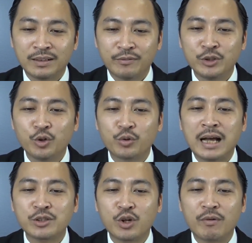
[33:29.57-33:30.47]
ví dụ
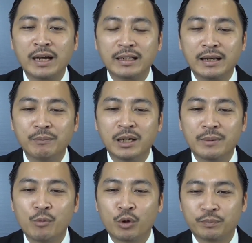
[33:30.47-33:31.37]
đang cho vay là 10
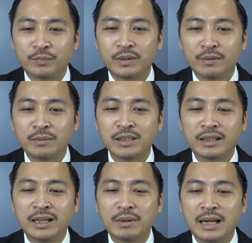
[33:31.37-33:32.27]
11 bây giờ
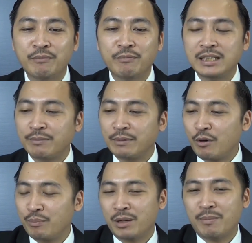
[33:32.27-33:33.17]
lên 15% cái
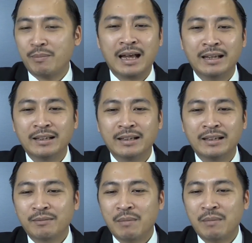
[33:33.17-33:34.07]
hoặc 13
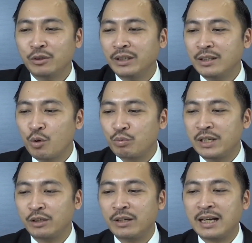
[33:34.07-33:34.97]
bạn có tin là cục
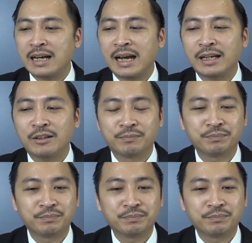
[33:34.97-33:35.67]
diện nó lại khác ngay không